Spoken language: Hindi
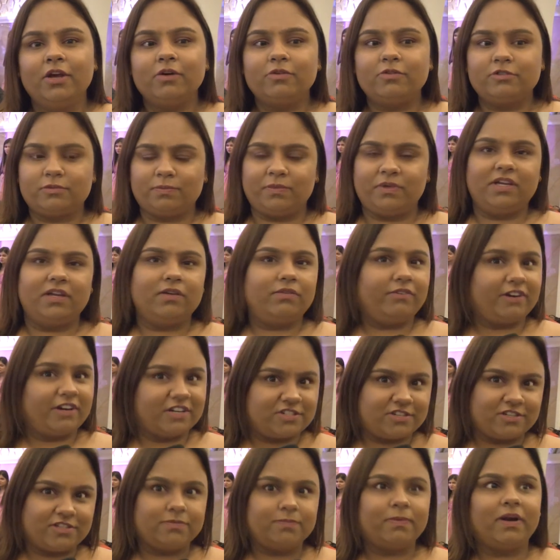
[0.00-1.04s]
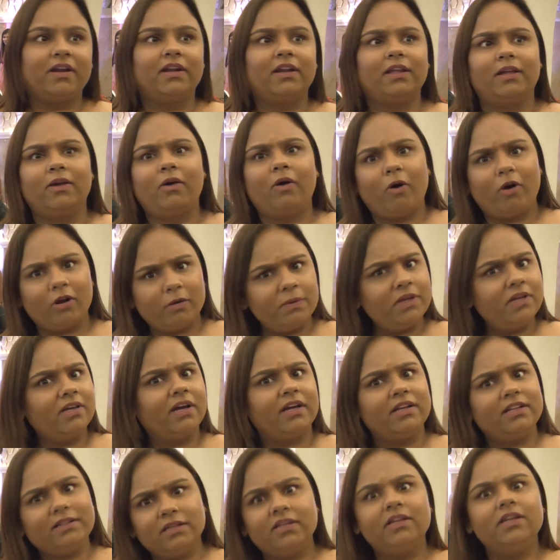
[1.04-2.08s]
उसमें ये फ्रेशर्स पार्टी या और भी
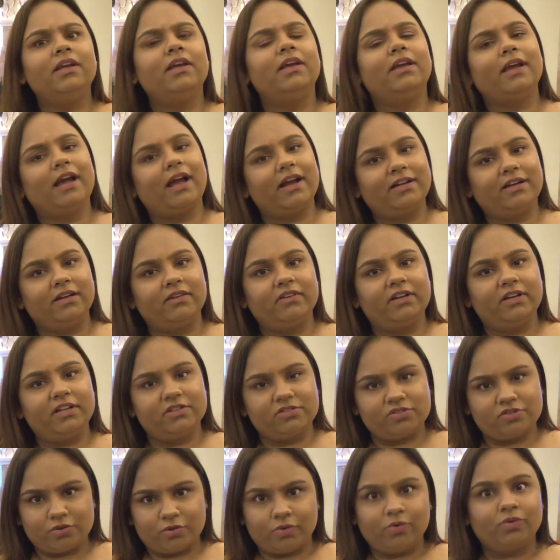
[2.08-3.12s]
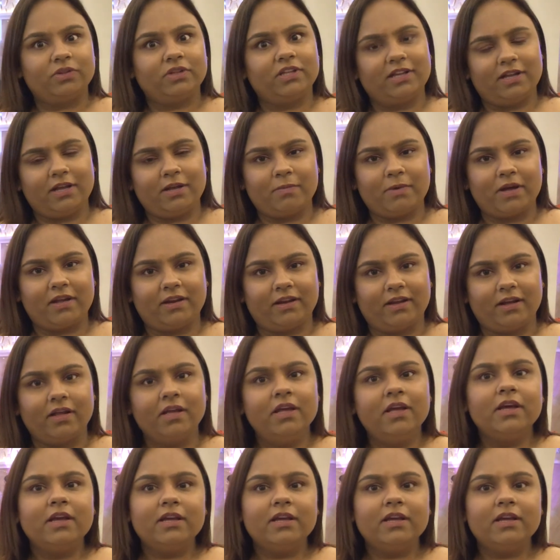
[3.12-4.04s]
कई तरीके की एक्टिविटीज़ जो होती है हमारे यहाँ